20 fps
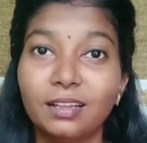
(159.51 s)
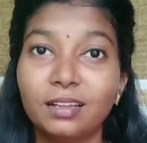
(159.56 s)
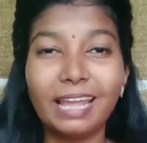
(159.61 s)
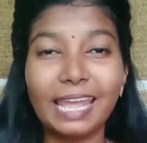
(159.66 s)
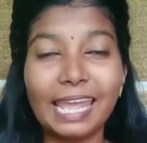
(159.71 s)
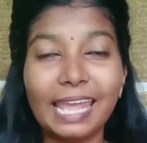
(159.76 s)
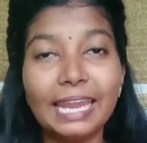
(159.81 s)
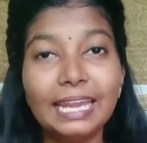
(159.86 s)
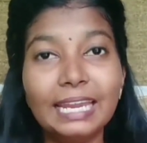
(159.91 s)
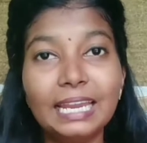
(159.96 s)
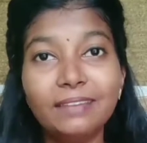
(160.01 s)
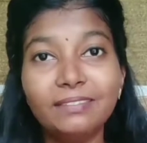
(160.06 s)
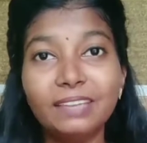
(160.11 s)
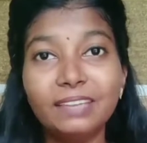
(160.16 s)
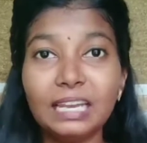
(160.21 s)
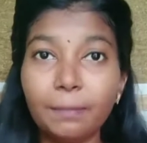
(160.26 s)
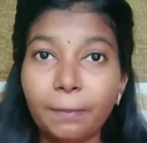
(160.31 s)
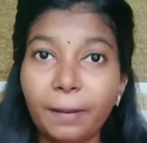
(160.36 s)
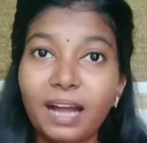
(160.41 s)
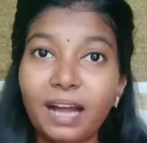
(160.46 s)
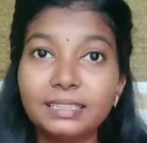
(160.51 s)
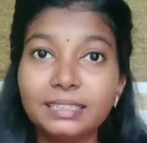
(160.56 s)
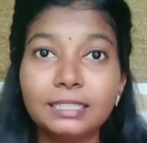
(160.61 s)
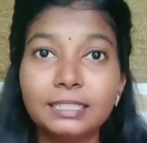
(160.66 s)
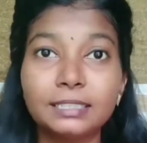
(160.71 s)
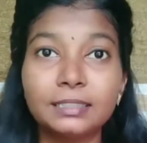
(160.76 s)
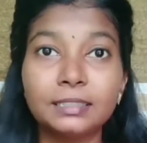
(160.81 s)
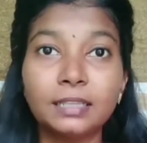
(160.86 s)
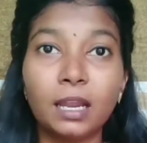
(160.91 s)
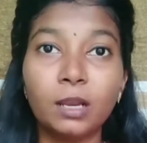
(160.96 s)
அவங்க என்ன வேலை பார்த்து
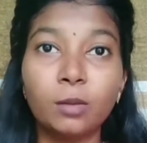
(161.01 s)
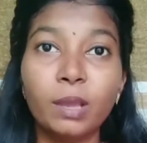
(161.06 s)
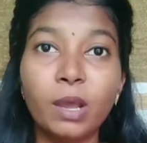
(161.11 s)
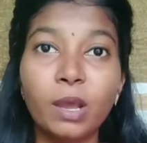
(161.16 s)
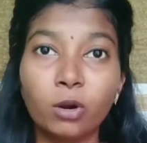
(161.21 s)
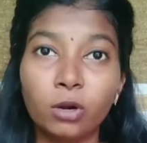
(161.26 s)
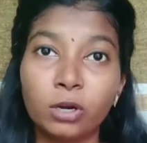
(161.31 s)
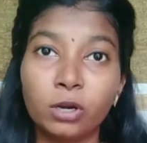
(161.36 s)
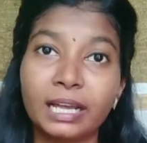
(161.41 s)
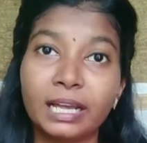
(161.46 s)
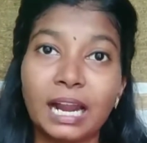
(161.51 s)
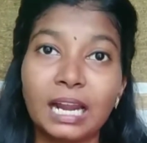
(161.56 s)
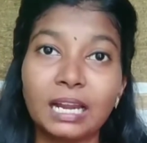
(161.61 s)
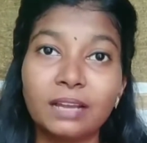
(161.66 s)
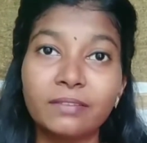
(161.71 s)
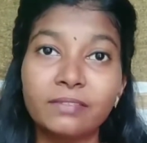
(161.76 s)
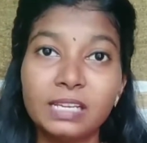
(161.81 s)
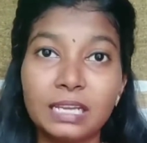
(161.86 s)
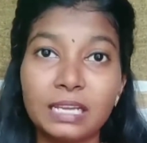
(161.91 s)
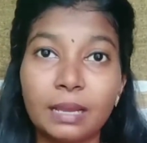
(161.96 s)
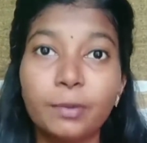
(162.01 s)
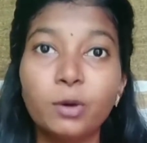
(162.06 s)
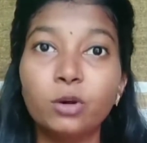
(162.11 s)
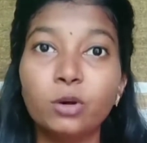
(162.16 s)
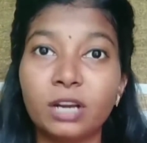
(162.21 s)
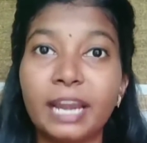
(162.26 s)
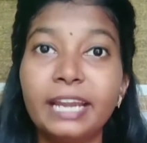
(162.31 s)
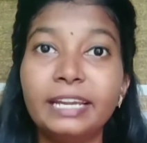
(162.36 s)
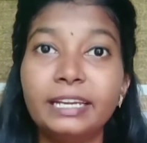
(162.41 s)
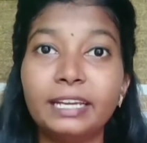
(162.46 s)
பாத்துட்டு இருந்தாலுமே அவங்களோட கனவு எல்லாமே
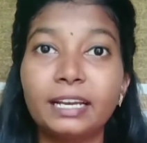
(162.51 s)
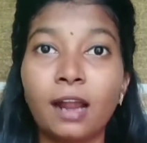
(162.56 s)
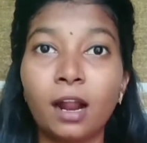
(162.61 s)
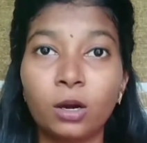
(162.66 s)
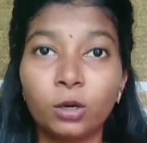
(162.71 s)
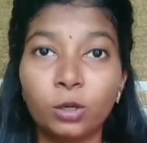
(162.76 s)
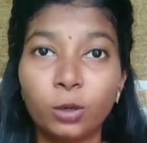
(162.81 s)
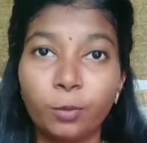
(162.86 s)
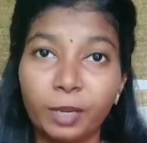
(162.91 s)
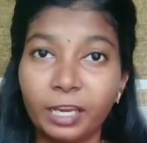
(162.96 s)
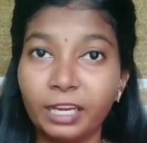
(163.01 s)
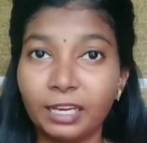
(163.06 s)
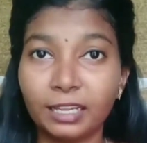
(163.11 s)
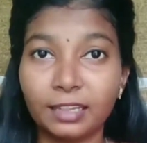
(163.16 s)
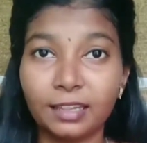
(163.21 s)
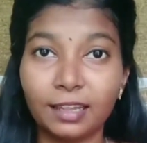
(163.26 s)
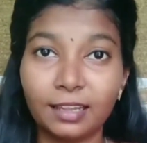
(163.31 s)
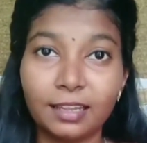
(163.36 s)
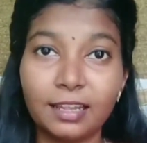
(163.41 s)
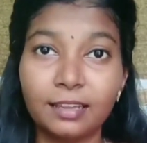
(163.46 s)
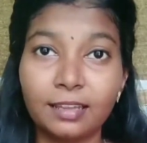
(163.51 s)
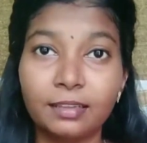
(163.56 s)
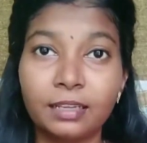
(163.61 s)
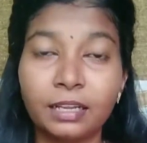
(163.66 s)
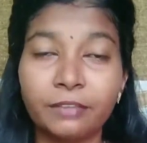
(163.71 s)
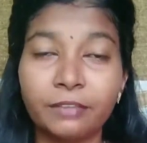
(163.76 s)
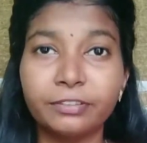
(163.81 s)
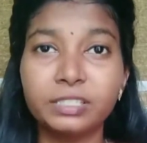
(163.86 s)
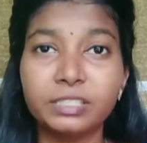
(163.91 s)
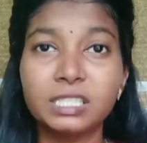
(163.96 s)
ஒரு ரைட்டர் ஆகணும் அப்படின்றதால
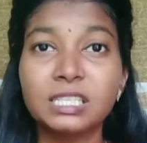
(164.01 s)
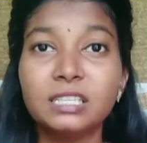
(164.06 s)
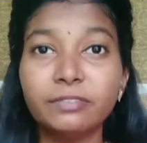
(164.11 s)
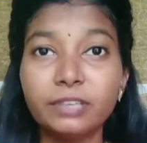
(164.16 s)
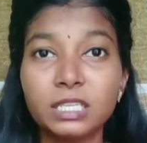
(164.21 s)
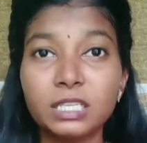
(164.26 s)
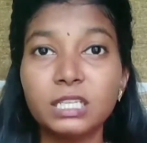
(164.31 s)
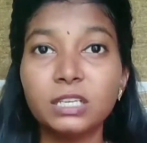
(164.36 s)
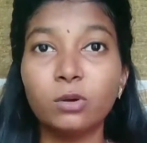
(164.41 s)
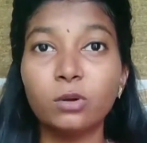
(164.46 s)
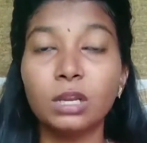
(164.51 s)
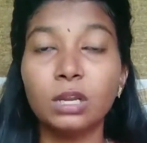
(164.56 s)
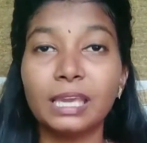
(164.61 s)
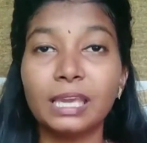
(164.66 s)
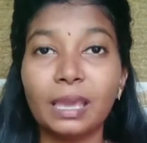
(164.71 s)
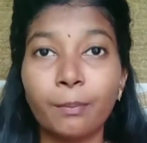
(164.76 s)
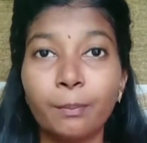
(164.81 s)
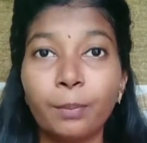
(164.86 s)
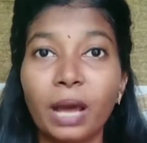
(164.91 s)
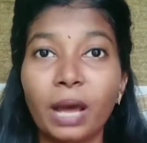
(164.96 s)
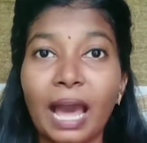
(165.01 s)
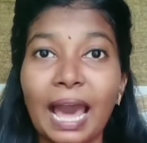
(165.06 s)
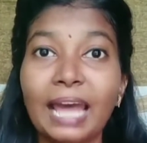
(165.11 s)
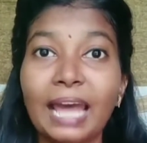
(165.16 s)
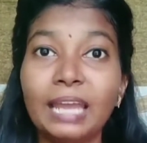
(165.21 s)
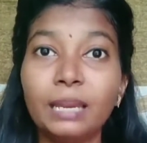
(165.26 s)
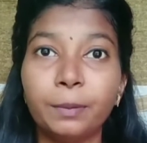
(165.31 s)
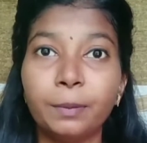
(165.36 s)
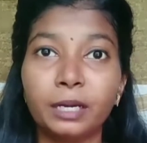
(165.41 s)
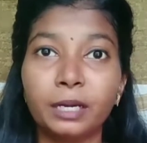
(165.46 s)
இருந்துக்கு ஃபர்ஸ்ட் ஃபர்ஸ்ட் எங்களுக்கு எப்போ
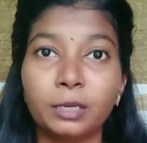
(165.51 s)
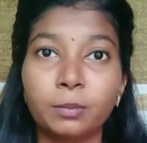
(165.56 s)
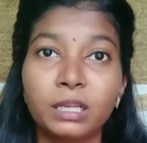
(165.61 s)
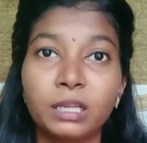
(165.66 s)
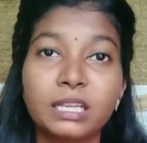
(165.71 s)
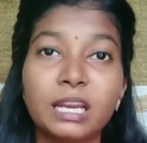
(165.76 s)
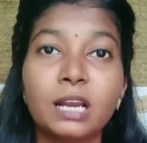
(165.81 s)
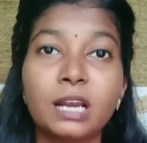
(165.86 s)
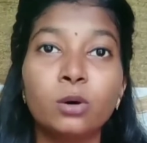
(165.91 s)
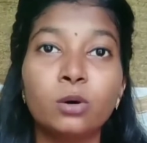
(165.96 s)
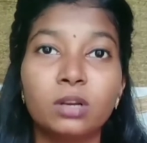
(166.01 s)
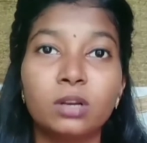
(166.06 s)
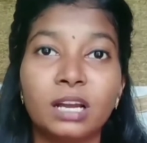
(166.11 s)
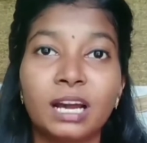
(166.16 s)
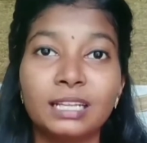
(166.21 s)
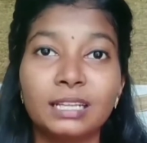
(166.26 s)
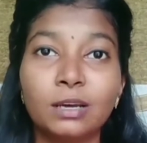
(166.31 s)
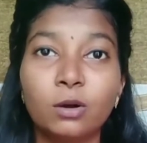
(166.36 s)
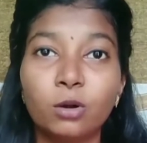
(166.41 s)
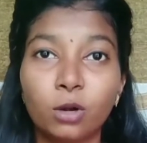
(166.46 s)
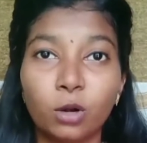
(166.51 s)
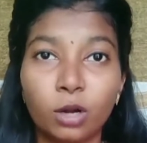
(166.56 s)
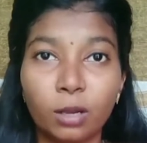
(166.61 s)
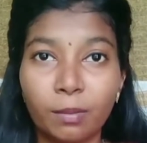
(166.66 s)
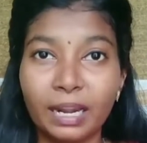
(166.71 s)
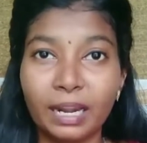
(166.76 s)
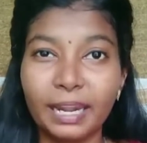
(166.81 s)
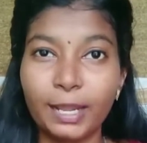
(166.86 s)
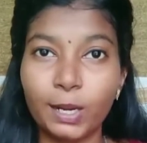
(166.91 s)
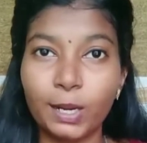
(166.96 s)
ஹாரி பாட்டர் மாதிரியான ஒரு கதை அவங்களோட
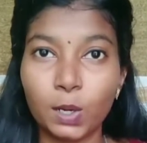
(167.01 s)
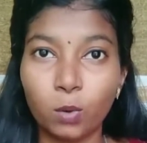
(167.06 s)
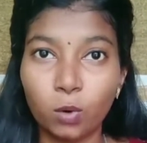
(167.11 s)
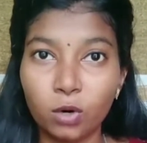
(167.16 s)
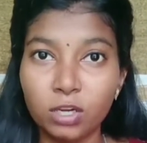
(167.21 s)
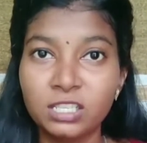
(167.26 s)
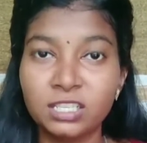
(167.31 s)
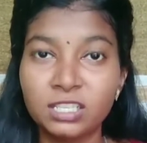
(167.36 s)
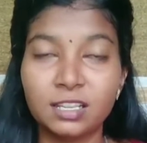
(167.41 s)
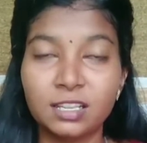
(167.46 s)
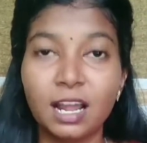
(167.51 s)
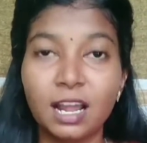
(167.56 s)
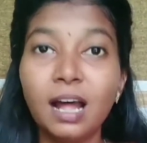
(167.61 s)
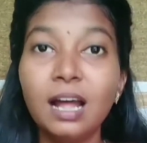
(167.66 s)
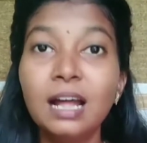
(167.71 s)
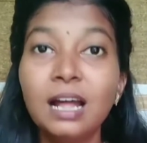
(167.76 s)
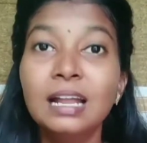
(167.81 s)
மண்டிக்குள்ள ஒழிச்சுன்னா